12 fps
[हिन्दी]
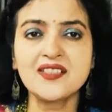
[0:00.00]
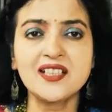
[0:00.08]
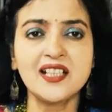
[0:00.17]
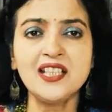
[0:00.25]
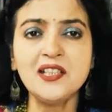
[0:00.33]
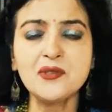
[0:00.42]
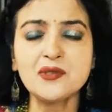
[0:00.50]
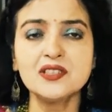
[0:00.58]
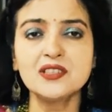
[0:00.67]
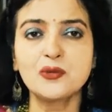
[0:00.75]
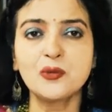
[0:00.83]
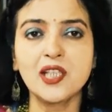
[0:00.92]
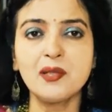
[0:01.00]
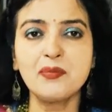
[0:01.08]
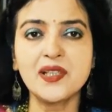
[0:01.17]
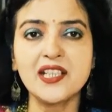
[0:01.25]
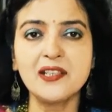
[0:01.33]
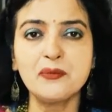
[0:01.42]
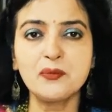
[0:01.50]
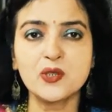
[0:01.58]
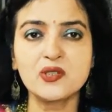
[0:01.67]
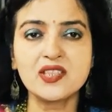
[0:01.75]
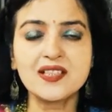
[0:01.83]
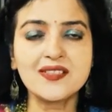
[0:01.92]
कई रुके पड़े
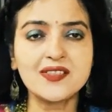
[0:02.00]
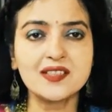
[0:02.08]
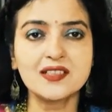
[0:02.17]
प्रोजेक्ट्स